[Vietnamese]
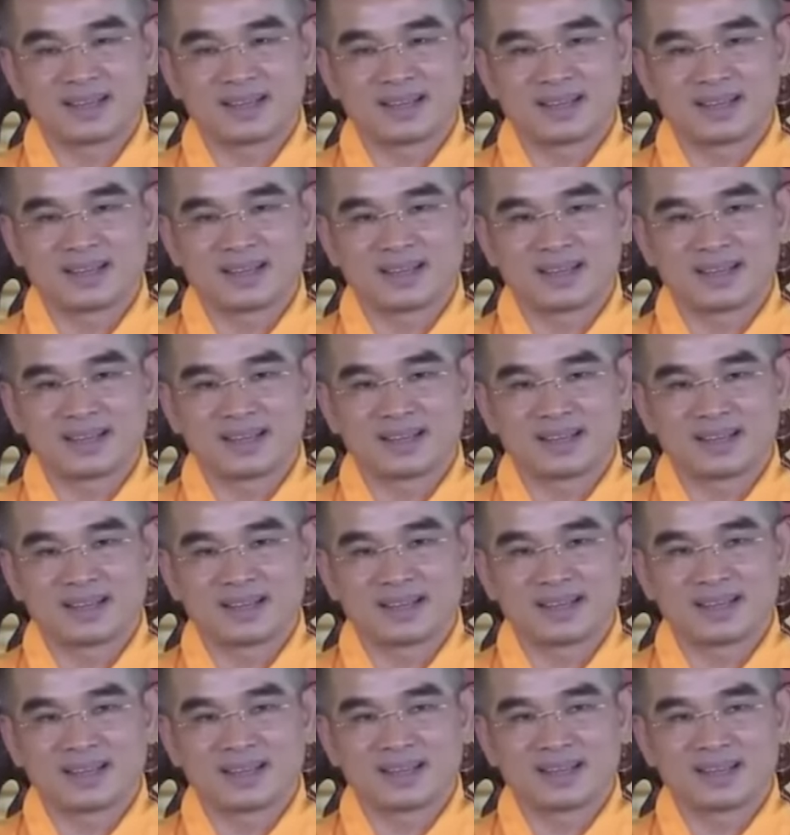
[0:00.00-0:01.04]
Ai mà cho
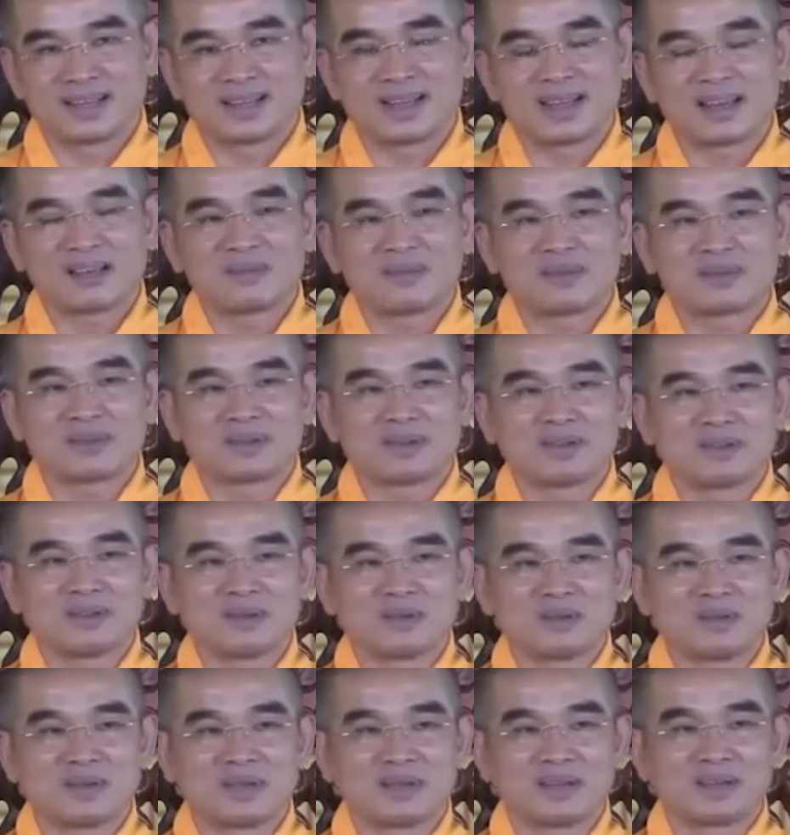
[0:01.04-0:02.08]
tu thiền khó là người
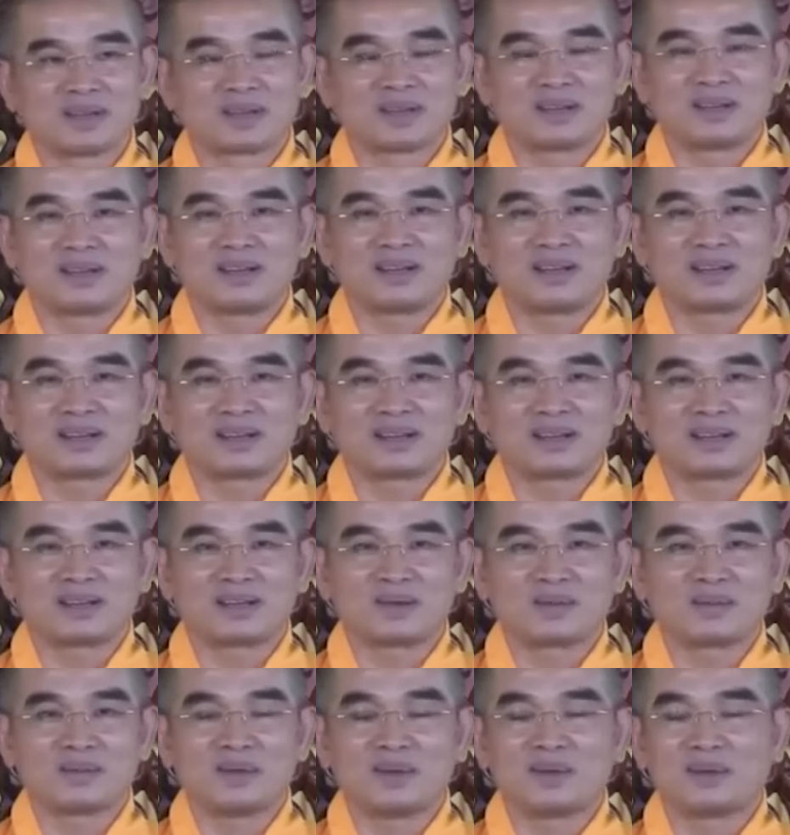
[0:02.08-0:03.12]
đó không có hiểu thiền.
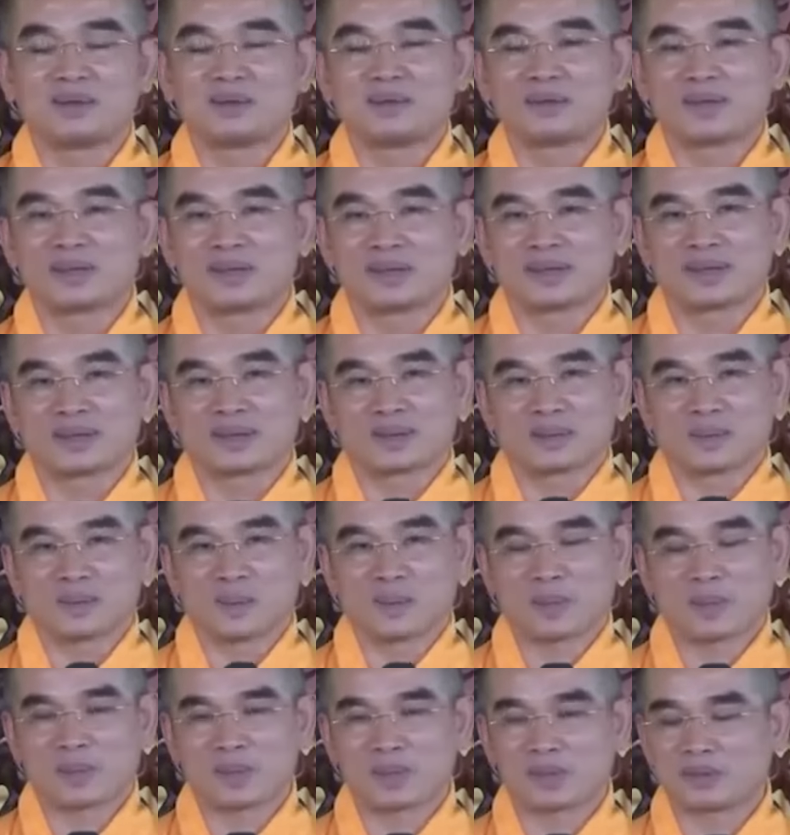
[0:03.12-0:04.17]
Chứ tu thiền dễ
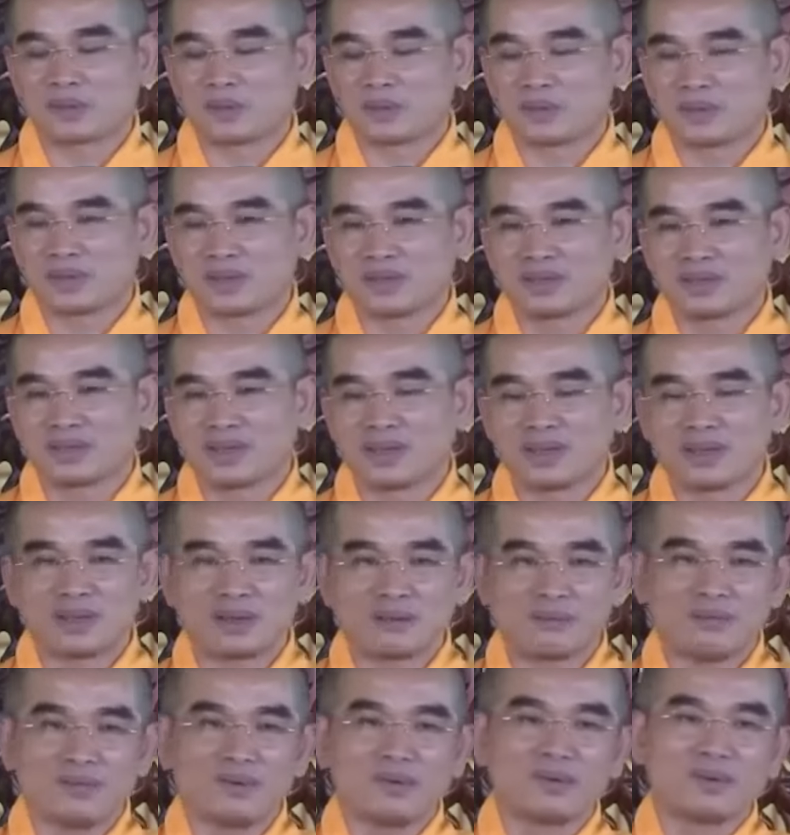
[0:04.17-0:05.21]
lắm luôn,
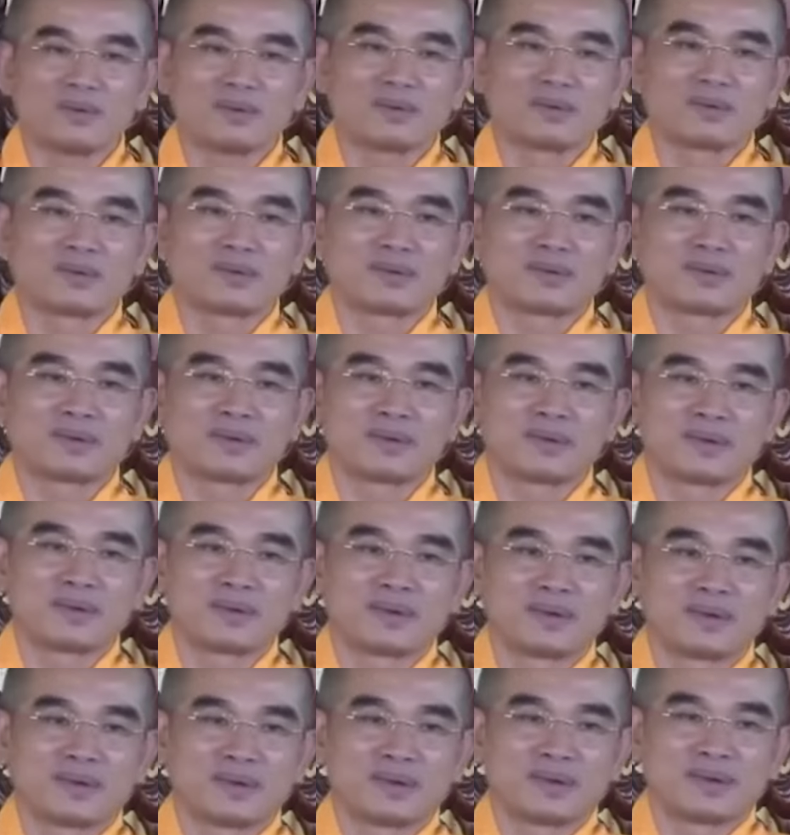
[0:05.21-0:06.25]
dễ mà
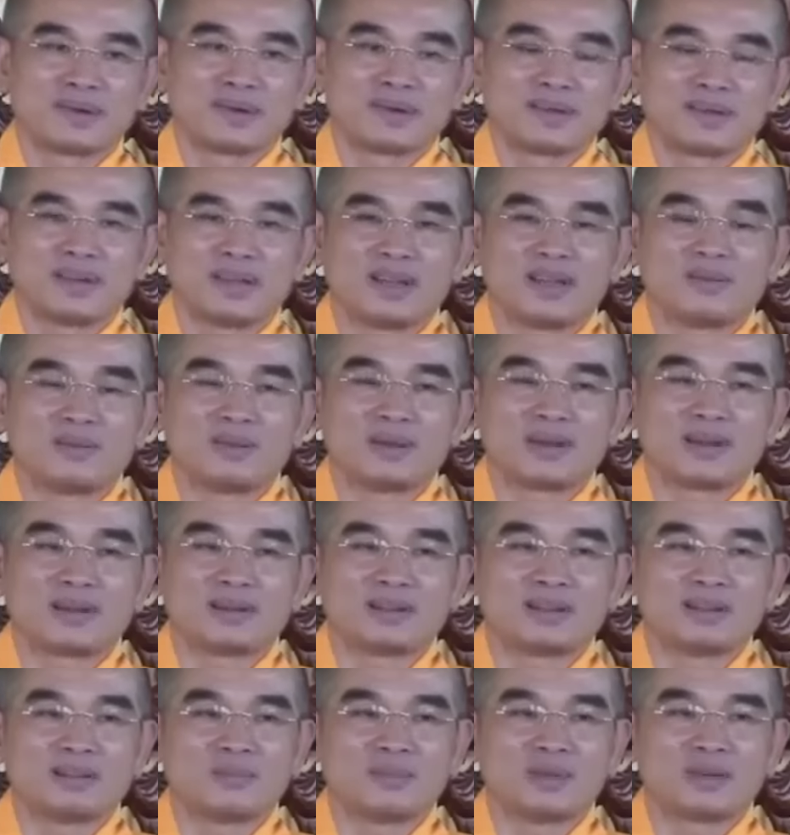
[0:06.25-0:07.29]
gần như mình không làm
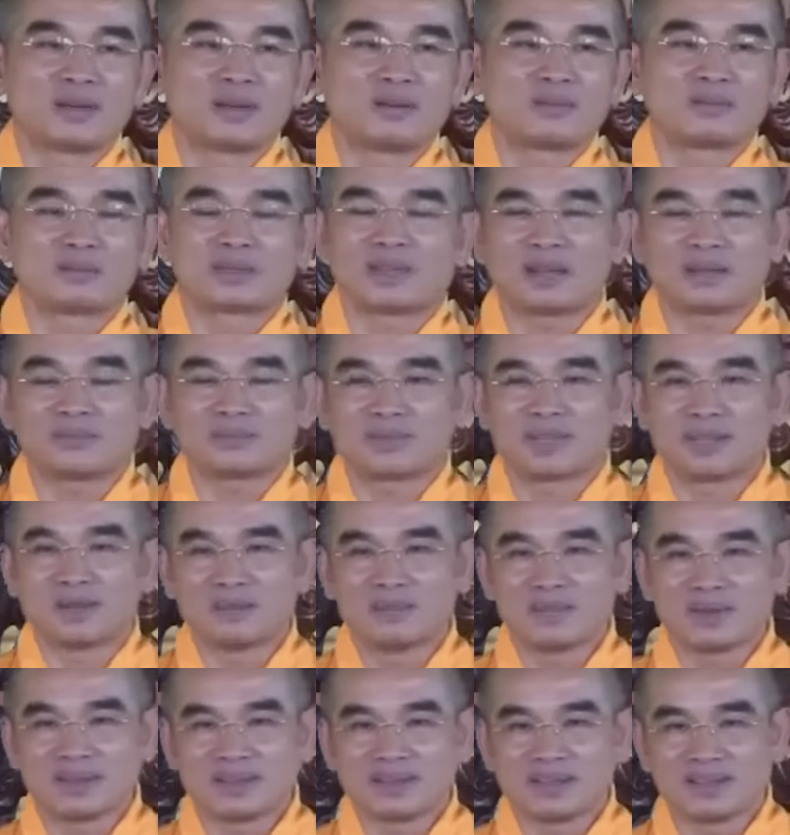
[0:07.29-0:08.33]
thêm cái gì nó thành
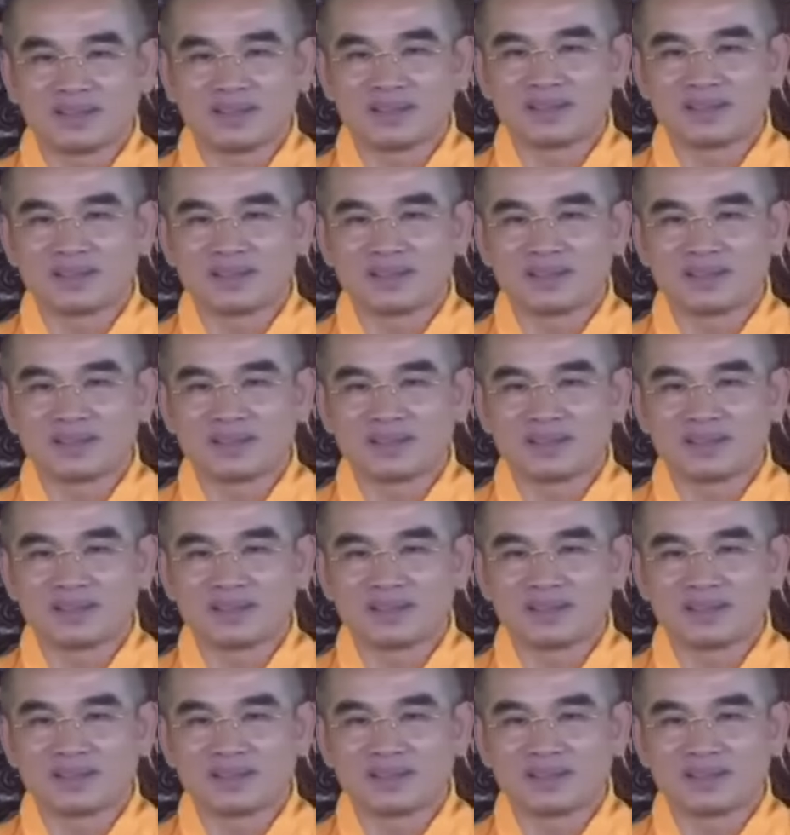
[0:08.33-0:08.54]
thiền rồi.